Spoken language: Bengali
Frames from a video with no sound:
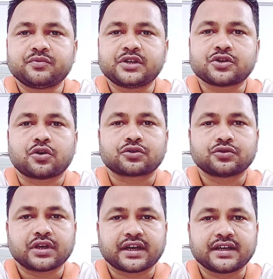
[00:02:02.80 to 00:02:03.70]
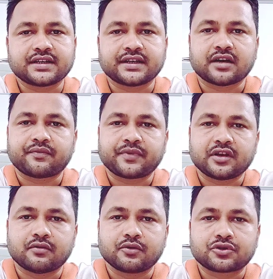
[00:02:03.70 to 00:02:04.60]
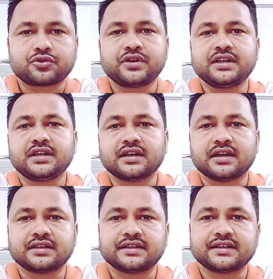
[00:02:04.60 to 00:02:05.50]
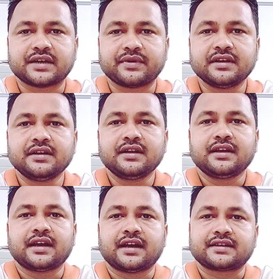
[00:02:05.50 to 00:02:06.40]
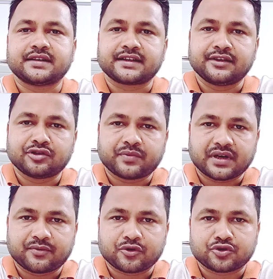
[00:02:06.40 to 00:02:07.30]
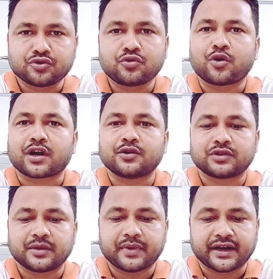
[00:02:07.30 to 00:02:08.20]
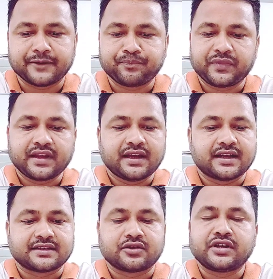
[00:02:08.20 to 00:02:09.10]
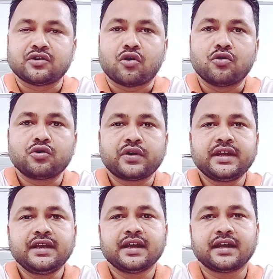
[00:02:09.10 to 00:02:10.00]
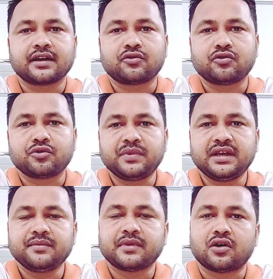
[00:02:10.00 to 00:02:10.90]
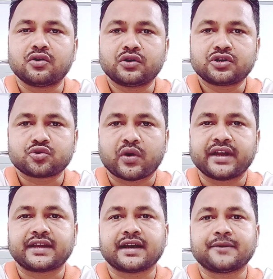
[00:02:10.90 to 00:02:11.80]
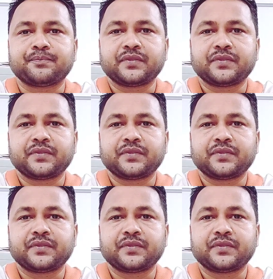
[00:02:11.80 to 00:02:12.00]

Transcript: কোনো বিশেষ অর্থ থাকে সেটা আপনি অবশ্যই জেনে যাবেন সেটা কিন্তু আপনাকে প্রশ্ন করা হতে পারে আচ্ছা এই অঙ্গনওয়াড়ি কর্মী বা অঙ্গনওয়াড়ি সহায়িকা